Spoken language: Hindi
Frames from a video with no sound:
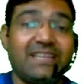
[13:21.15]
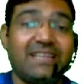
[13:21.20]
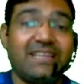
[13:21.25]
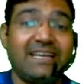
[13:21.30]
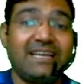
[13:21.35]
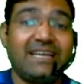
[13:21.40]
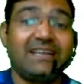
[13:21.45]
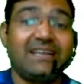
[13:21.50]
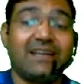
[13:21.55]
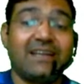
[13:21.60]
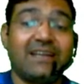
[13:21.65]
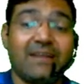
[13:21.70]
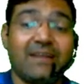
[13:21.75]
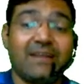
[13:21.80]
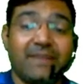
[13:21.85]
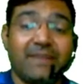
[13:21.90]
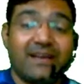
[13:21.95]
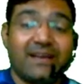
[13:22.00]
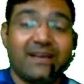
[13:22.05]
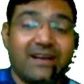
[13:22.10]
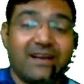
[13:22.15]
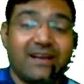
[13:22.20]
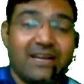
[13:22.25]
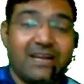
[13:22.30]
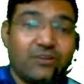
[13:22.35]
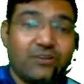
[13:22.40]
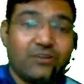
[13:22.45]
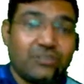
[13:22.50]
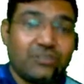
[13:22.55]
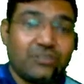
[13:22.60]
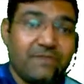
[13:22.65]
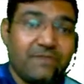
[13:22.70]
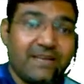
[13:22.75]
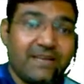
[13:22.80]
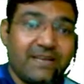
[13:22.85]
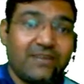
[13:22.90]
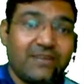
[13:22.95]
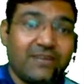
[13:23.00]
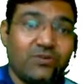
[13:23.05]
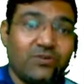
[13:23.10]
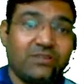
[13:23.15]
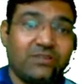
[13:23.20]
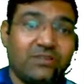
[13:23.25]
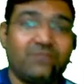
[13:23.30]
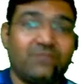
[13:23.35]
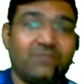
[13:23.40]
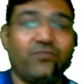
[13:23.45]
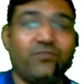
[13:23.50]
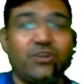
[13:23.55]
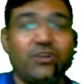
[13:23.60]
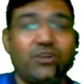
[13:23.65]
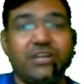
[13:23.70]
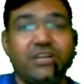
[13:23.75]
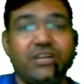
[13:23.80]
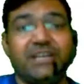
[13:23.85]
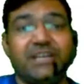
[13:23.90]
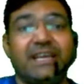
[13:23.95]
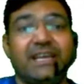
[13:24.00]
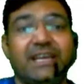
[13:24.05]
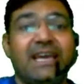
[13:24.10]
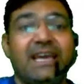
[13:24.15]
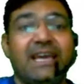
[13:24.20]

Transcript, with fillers: देन रामिया अगले क्वेश्चन पे आ जाओ फोर्टीन